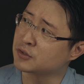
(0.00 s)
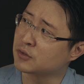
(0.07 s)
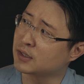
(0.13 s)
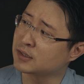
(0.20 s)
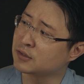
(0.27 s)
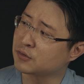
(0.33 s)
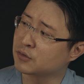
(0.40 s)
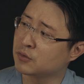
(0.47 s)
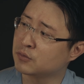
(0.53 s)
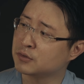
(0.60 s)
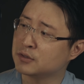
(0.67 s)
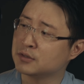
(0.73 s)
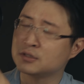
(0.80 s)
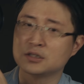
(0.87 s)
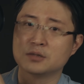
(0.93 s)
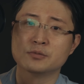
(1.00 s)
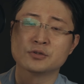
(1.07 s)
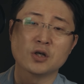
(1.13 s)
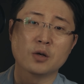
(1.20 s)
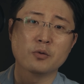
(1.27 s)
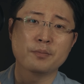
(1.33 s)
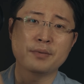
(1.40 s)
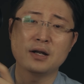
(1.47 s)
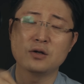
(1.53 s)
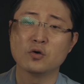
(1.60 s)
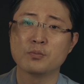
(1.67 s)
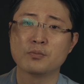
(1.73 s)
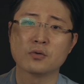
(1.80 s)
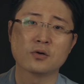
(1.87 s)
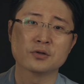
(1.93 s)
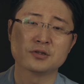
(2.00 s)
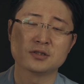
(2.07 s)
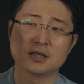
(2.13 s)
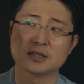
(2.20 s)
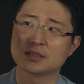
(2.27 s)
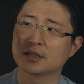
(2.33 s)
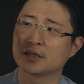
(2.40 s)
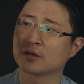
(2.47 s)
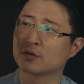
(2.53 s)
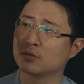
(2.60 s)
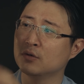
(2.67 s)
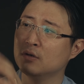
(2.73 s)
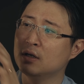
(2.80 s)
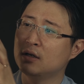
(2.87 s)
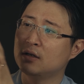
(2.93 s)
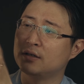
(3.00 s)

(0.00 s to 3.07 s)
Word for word: 저 같은 경우는 지금 서버 팔로우 포커스를 장착했고